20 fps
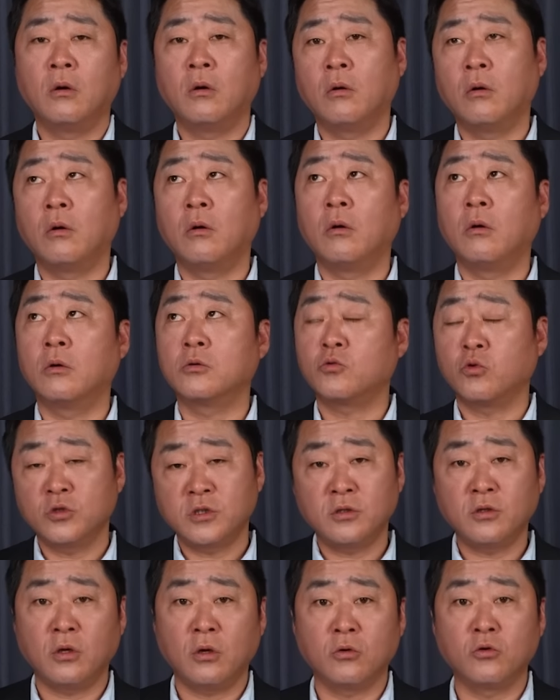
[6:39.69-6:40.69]
어,
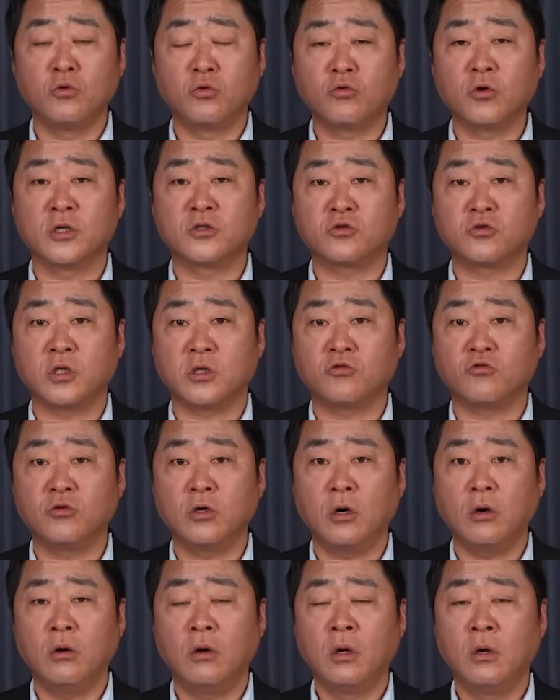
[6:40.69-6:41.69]
통신 내역을 요구할 수도
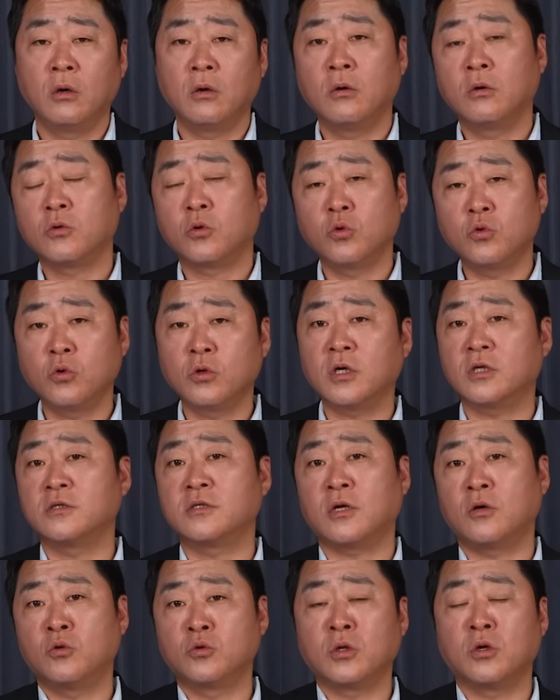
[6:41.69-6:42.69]
있고요. 교통카드
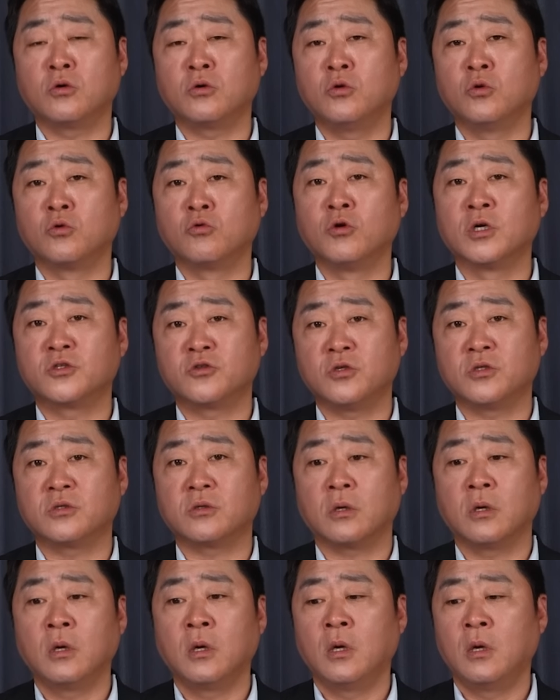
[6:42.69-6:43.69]
사용 내역을 요구할 수 있어요.